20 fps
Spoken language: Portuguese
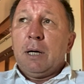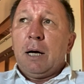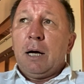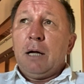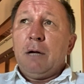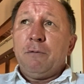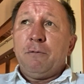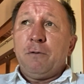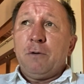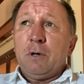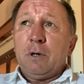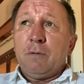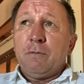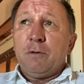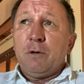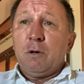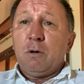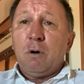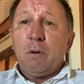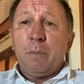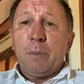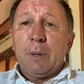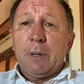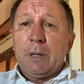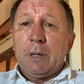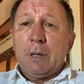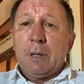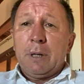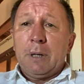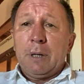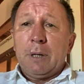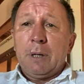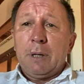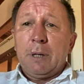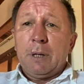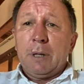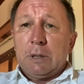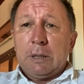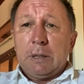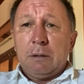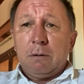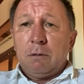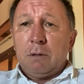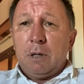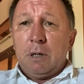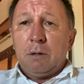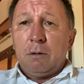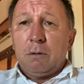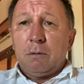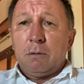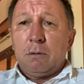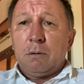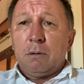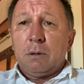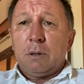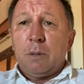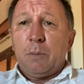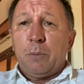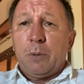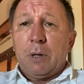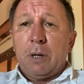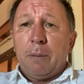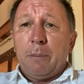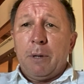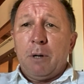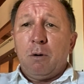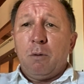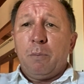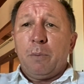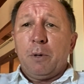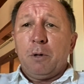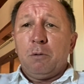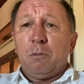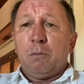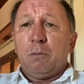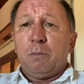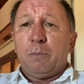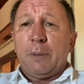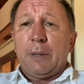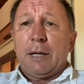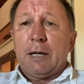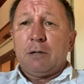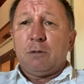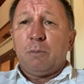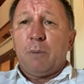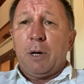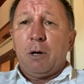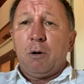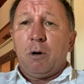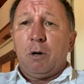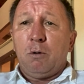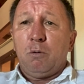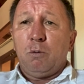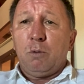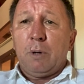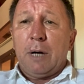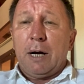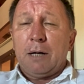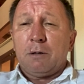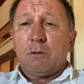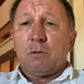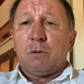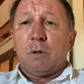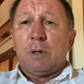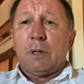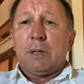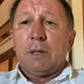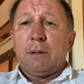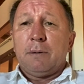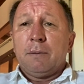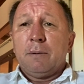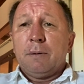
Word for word: Aí fui, fui comprando, e juntando, e daí eu, depois acabei comprando um pedaço maior num lugar só, né?